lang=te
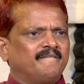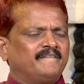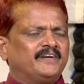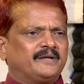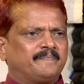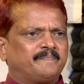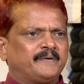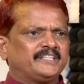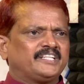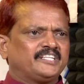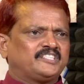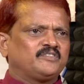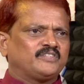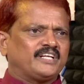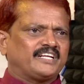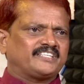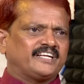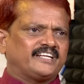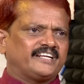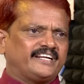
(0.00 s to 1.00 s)
వీడు పెద్ద
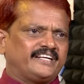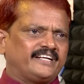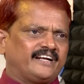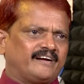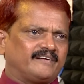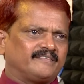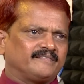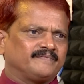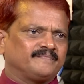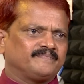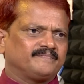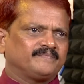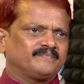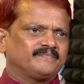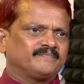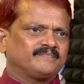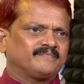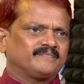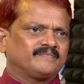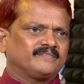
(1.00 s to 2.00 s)
సుదర్శన్ రెడ్డి గారు
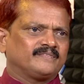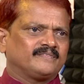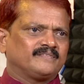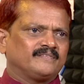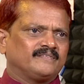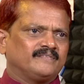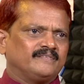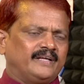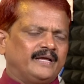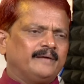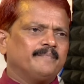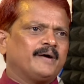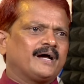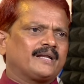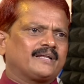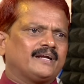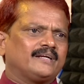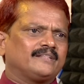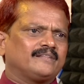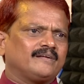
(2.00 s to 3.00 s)
ఏం
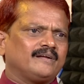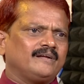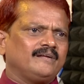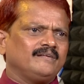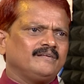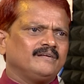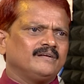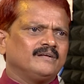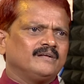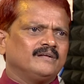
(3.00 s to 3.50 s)
మాట్లాడతారు వీళ్ళు